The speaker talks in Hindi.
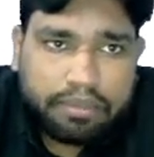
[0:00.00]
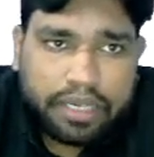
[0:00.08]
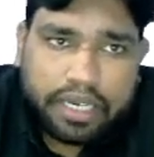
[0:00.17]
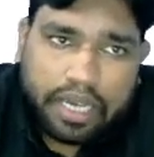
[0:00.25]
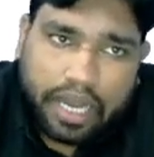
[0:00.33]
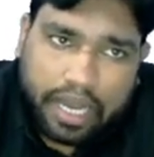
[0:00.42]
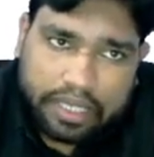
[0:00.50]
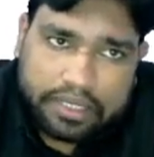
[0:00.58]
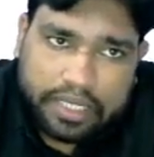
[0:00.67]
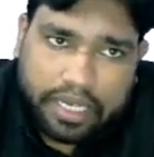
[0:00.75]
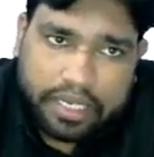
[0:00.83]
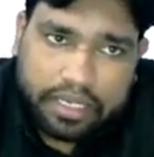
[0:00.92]
में कहा
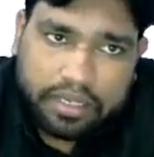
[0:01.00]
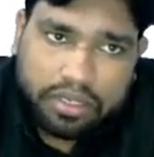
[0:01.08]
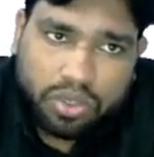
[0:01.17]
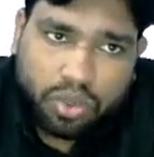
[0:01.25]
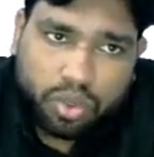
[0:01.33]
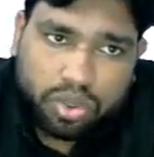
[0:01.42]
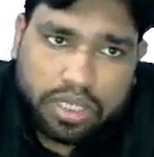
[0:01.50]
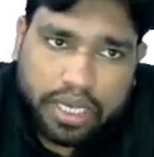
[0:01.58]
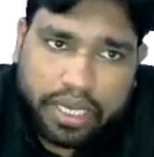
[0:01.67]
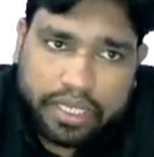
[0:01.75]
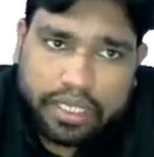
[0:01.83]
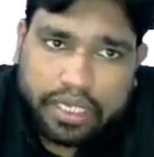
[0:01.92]
जाए
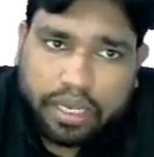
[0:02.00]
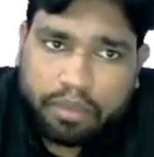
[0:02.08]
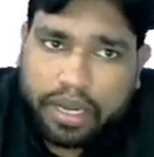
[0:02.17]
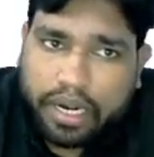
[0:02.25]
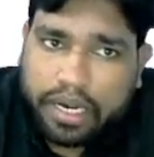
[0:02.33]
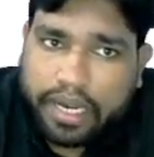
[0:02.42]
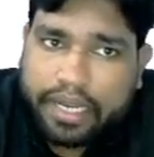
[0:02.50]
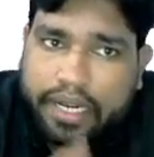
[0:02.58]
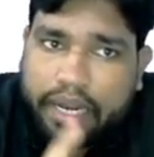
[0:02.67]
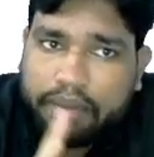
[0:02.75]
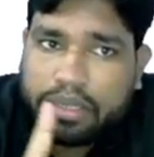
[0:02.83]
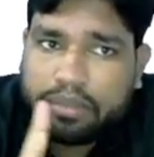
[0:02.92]
उतना ही हमारा
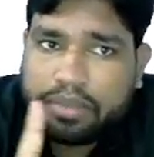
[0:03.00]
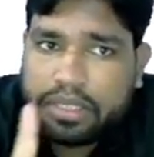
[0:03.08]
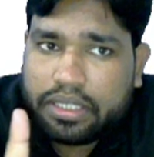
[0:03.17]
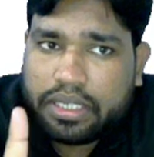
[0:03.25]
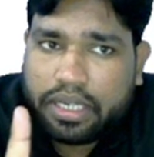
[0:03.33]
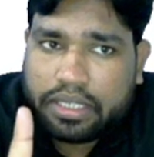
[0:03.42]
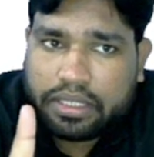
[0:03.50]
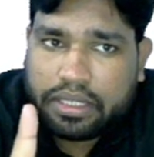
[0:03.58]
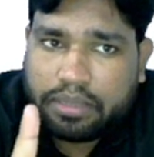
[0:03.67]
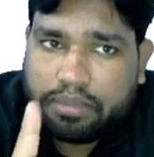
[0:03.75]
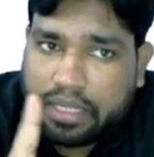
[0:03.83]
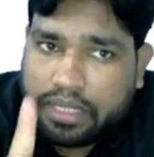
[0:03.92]
डायग्राम में भी दिखना
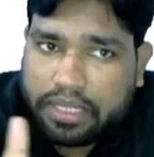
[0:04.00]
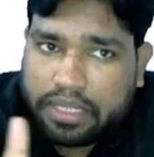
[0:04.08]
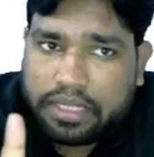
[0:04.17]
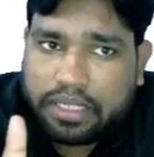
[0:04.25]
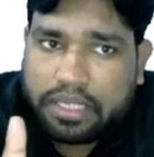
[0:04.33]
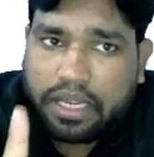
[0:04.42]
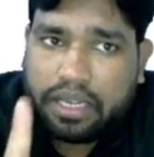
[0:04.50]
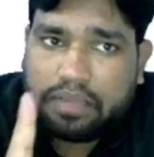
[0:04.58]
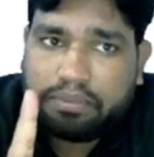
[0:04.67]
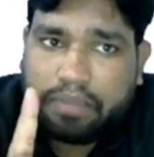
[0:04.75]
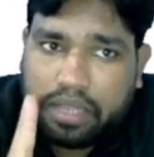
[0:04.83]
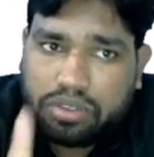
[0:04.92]
चाहिए बात याद रखिएगा
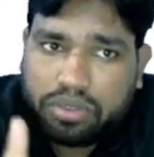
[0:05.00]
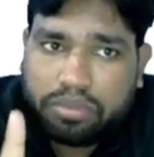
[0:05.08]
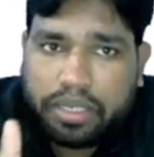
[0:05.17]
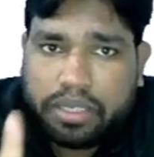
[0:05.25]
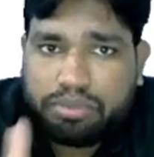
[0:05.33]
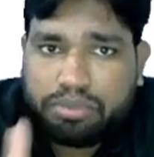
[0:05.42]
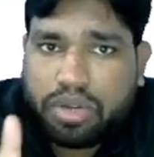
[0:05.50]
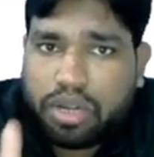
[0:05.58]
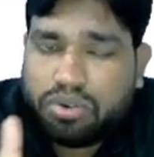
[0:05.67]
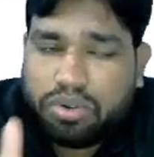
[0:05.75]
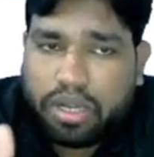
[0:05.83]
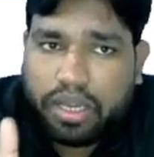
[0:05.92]
बातों में ही पूरा
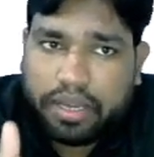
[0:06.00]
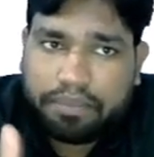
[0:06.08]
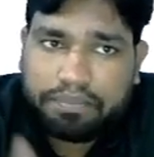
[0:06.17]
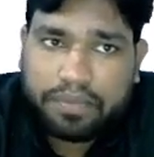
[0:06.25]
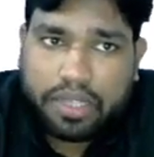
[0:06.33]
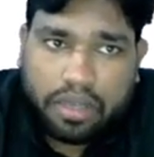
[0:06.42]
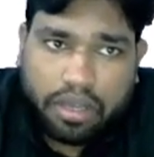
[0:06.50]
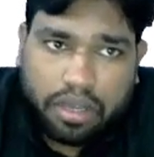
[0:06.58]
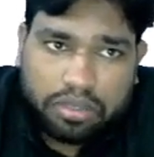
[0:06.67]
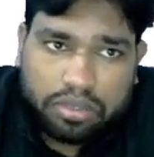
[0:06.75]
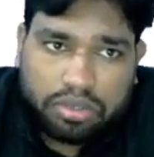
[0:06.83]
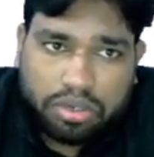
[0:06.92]
रूल है
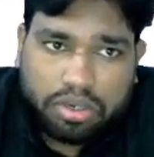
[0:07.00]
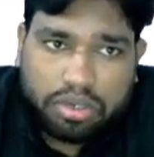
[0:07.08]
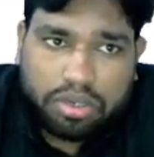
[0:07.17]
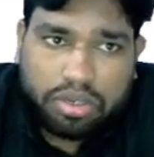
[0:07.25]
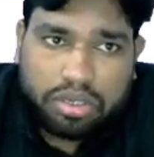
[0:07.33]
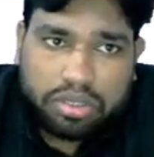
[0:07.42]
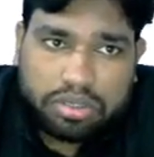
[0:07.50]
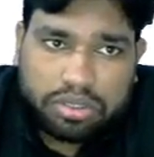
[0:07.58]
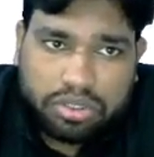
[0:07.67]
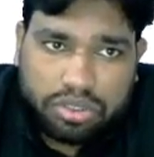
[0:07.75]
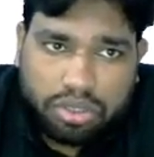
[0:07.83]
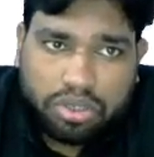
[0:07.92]
तो
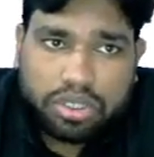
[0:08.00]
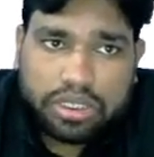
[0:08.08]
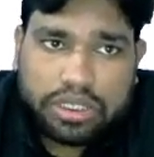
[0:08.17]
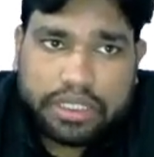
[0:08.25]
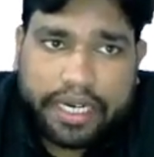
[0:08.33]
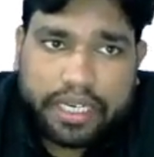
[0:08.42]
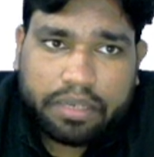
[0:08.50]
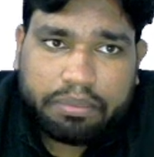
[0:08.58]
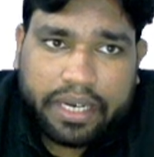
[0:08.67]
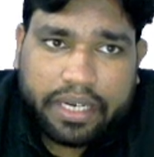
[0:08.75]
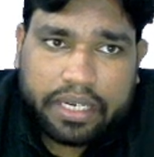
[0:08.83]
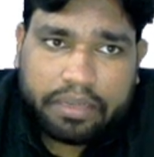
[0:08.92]
जो
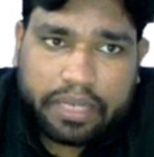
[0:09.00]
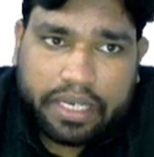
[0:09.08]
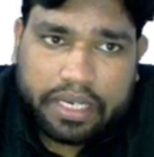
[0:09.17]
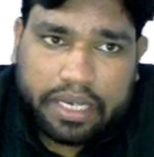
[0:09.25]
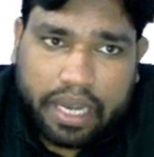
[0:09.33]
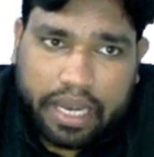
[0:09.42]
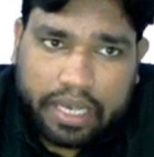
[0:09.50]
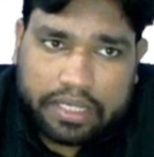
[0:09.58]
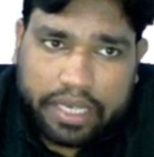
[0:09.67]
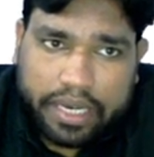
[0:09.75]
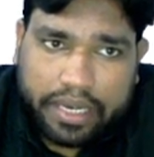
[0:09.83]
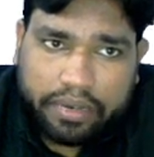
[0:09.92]
स्टेटमेंट में कहा
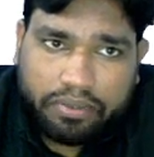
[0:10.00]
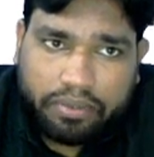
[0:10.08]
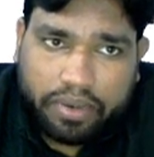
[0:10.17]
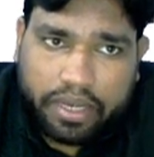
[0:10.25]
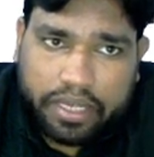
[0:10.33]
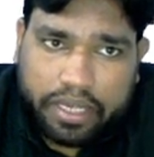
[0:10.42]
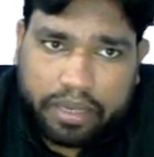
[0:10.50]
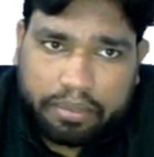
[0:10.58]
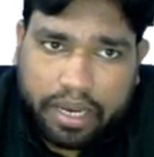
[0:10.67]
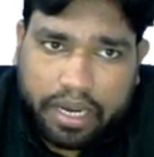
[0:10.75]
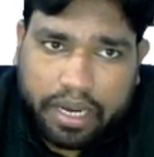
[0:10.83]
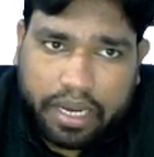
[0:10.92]
जाए वही
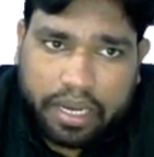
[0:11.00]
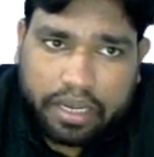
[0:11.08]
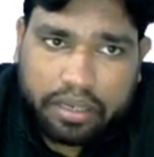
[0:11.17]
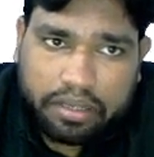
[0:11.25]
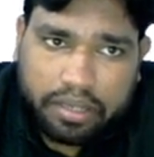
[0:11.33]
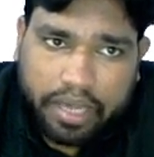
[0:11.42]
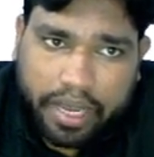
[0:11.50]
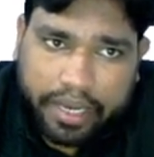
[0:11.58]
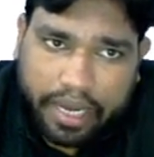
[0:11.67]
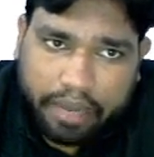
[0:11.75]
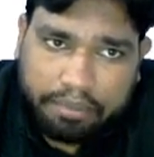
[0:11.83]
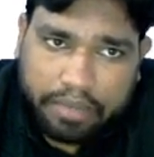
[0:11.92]
हमारा
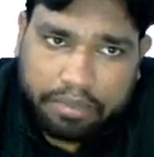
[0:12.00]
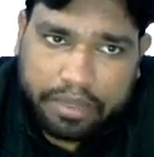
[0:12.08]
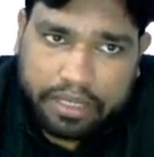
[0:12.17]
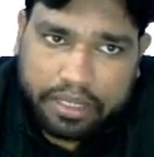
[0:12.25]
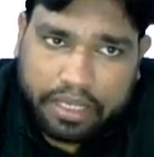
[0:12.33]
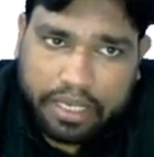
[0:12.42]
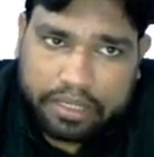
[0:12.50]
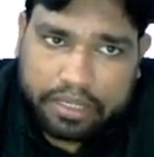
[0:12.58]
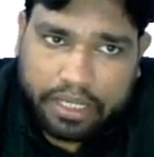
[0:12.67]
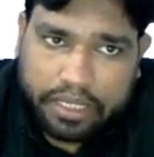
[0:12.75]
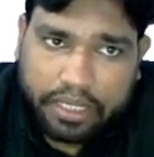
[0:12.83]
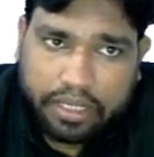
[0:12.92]
डायग्राम में भी दिखना
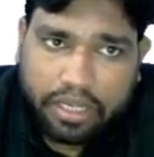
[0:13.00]
चाहिए